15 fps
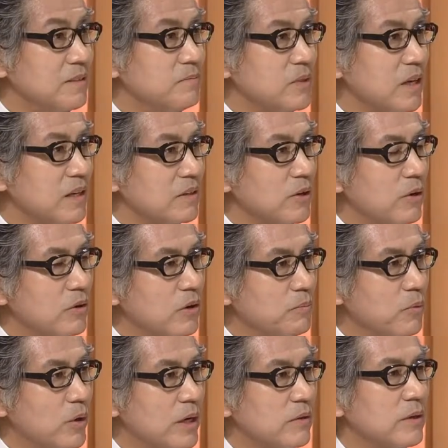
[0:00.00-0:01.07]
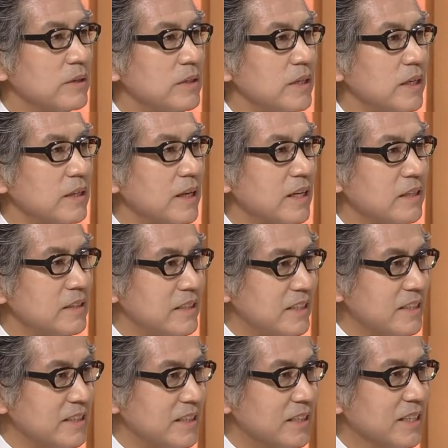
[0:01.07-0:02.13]
임상 경험과 거기에
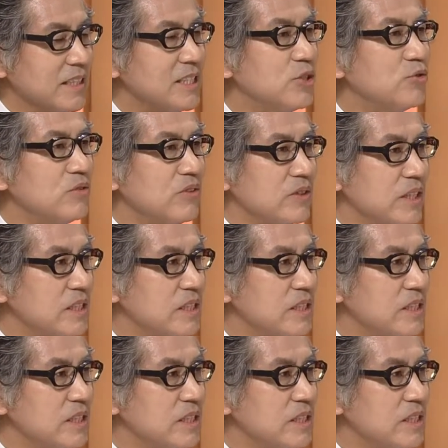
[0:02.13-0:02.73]
따르는 기준은